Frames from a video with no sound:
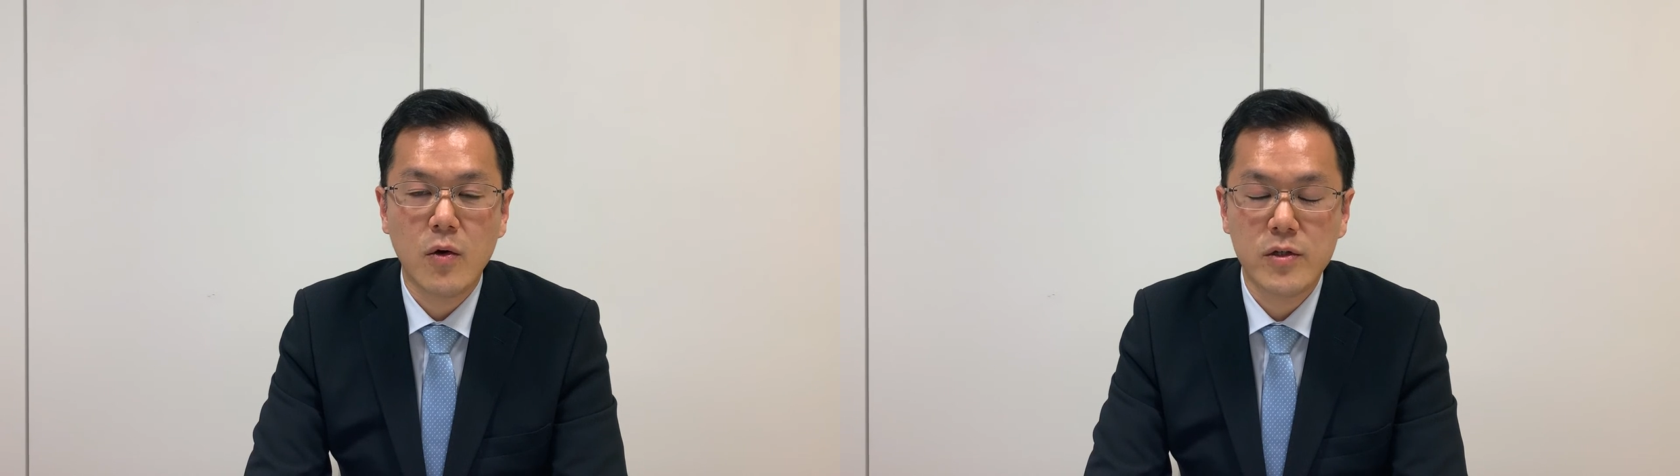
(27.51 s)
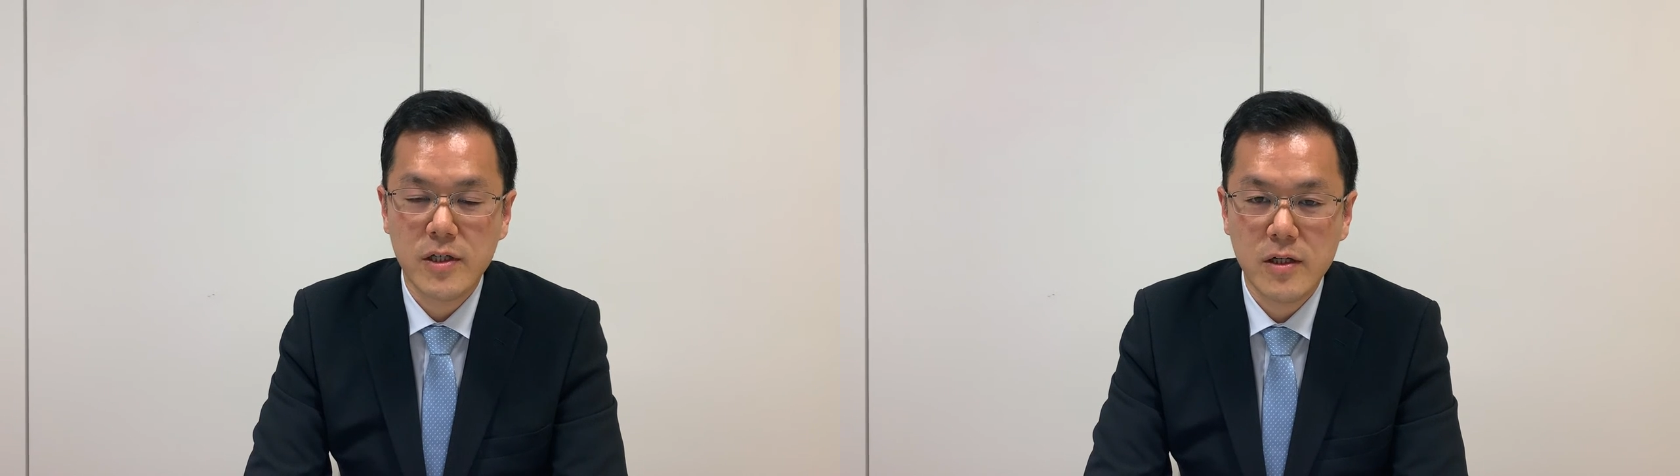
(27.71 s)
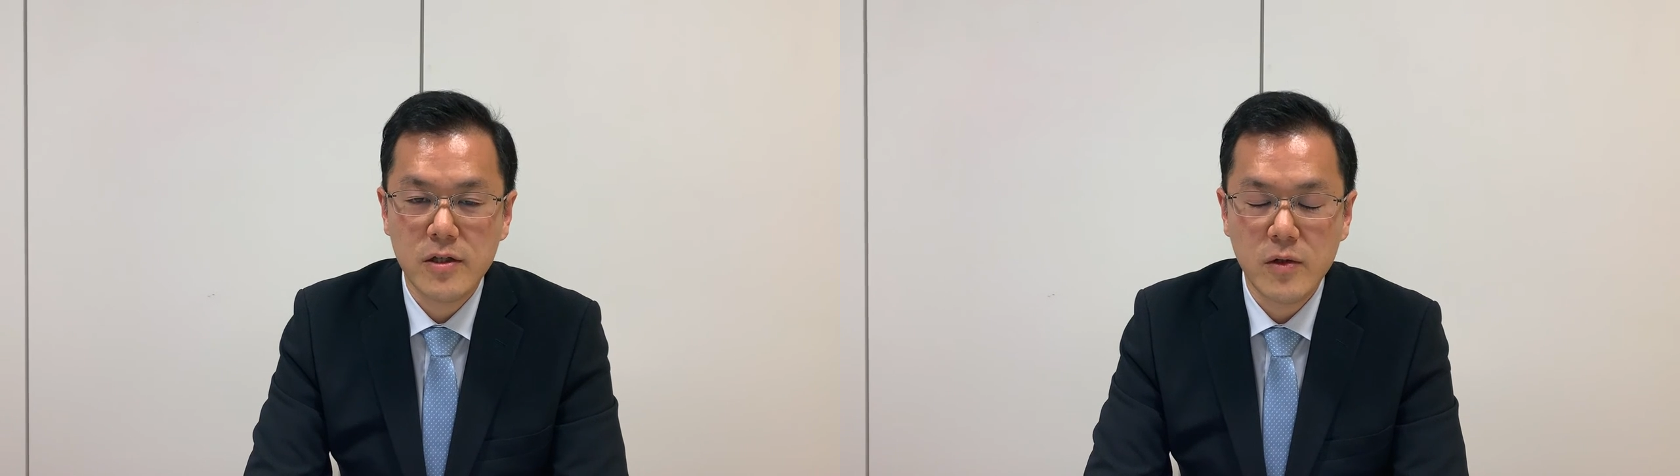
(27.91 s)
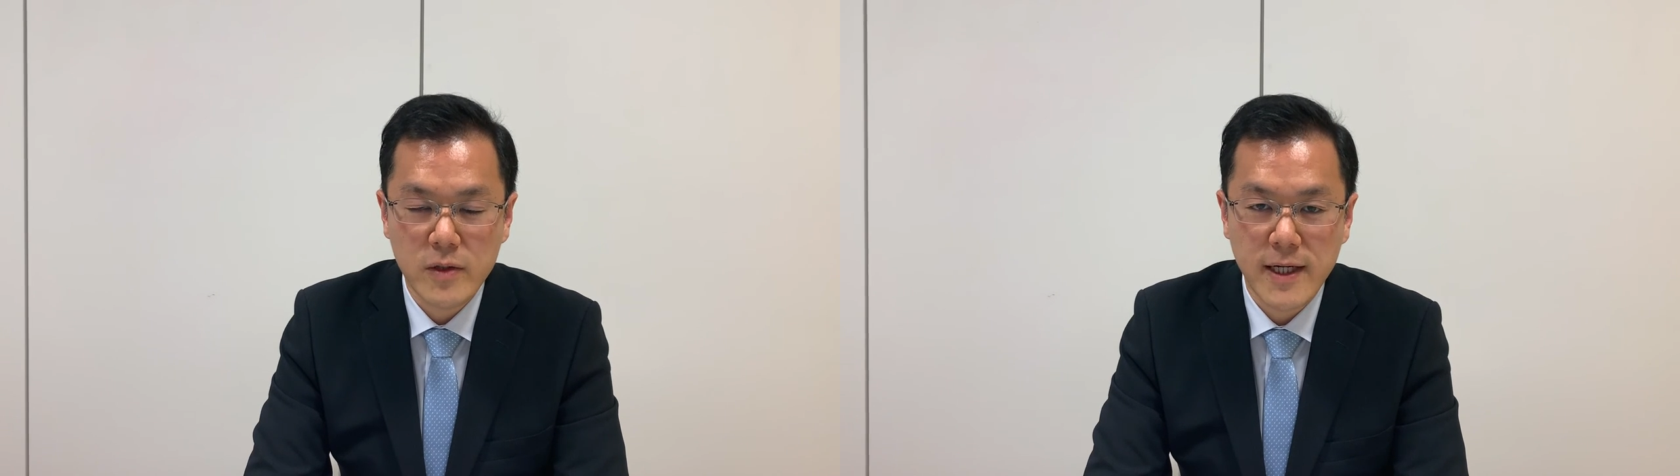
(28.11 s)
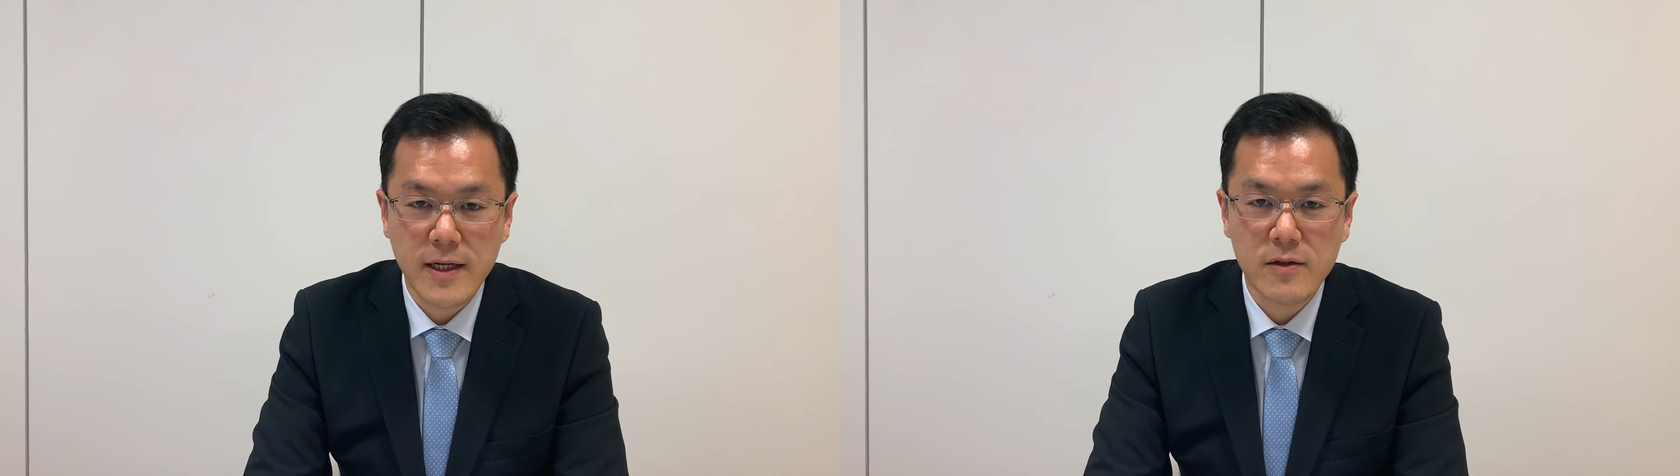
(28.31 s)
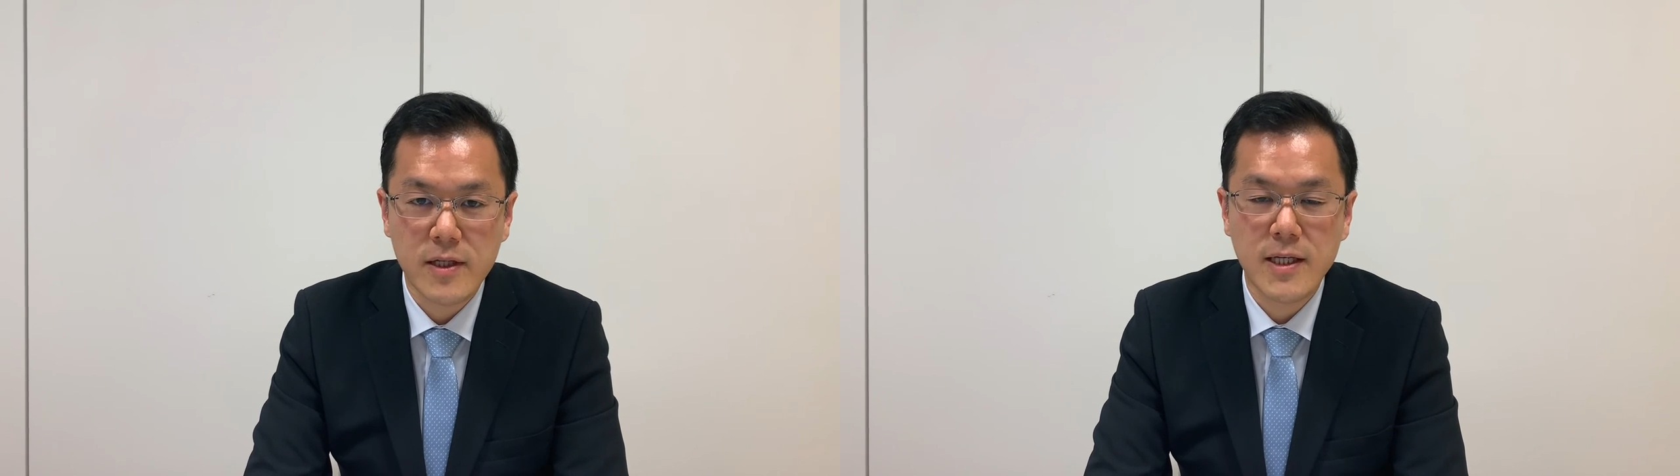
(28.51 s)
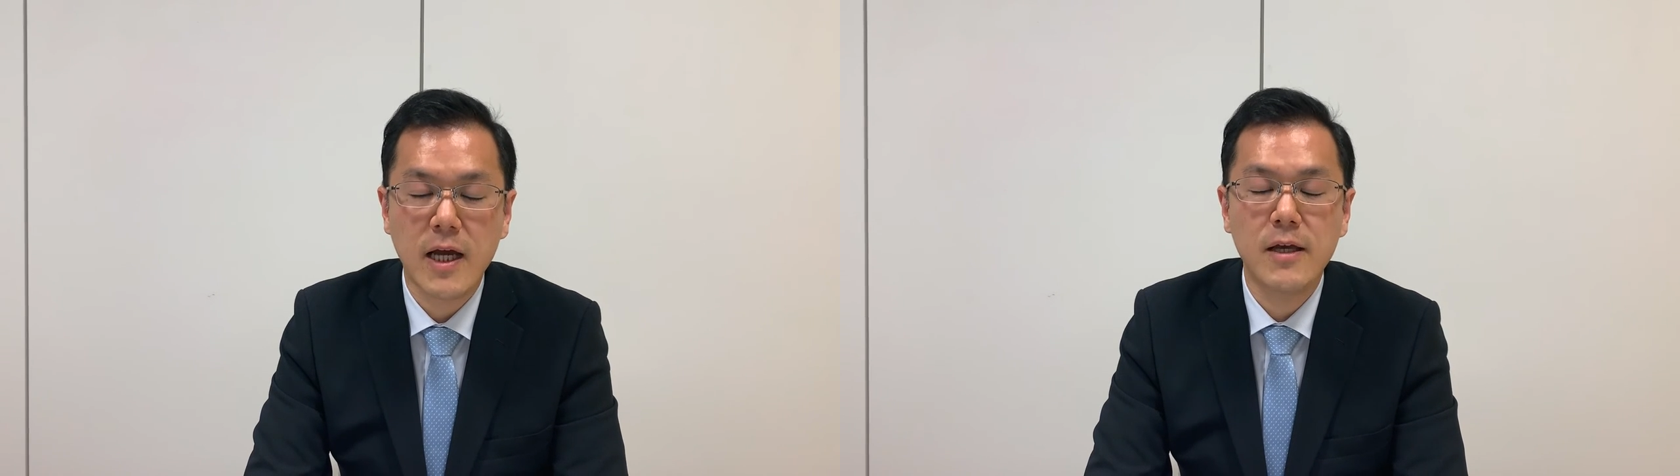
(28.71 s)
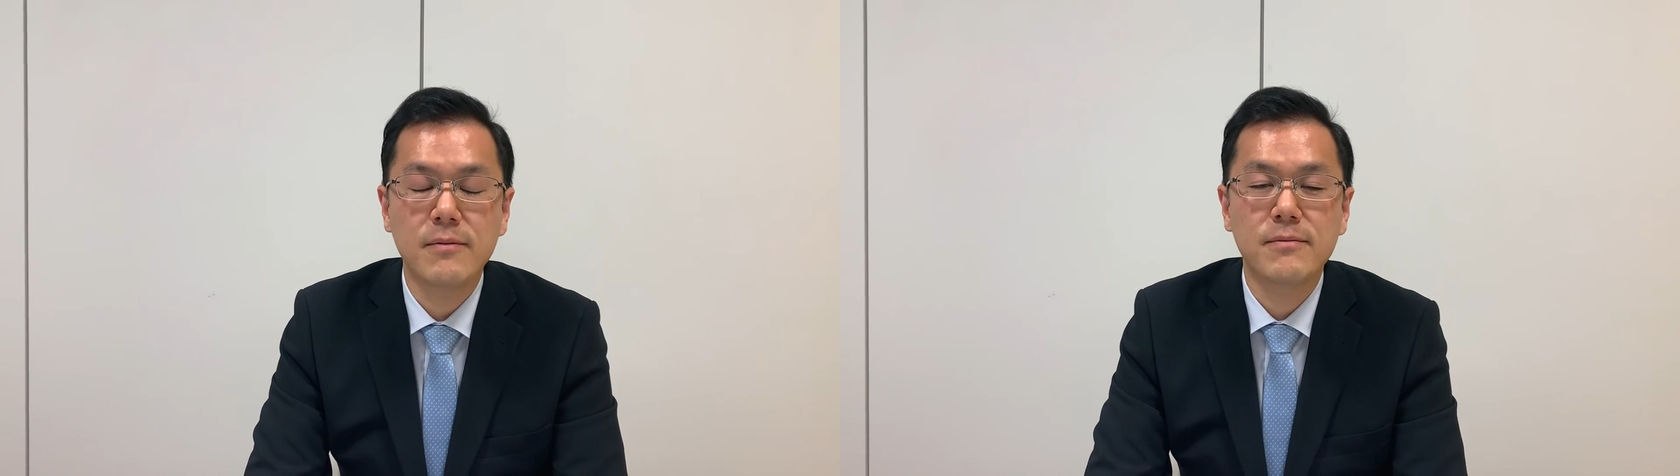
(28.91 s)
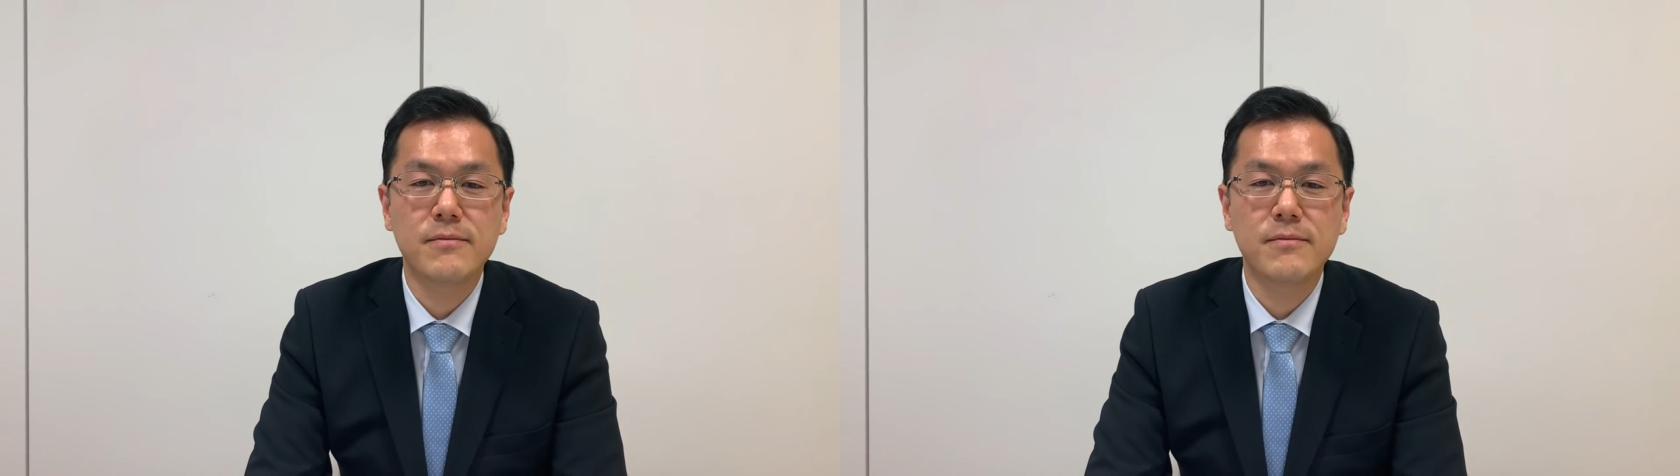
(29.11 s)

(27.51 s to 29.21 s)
お気軽にご参加ください